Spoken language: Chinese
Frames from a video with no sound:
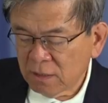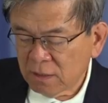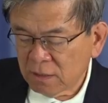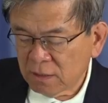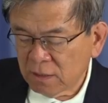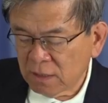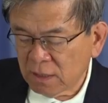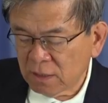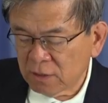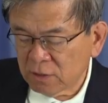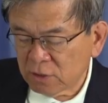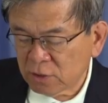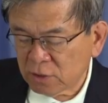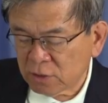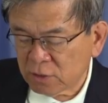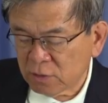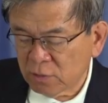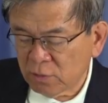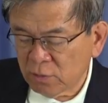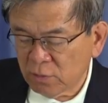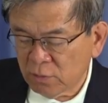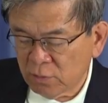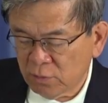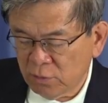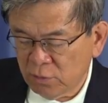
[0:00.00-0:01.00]
能
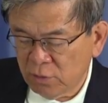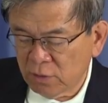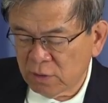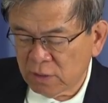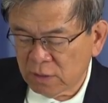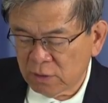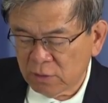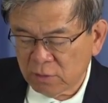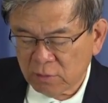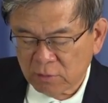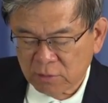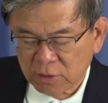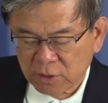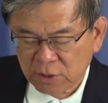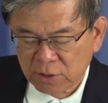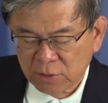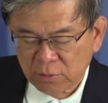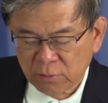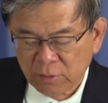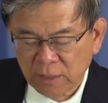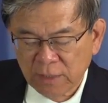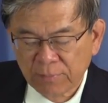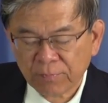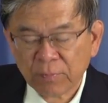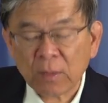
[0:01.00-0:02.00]
使愚人有智
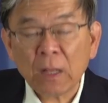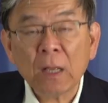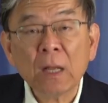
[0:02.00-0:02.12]
慧；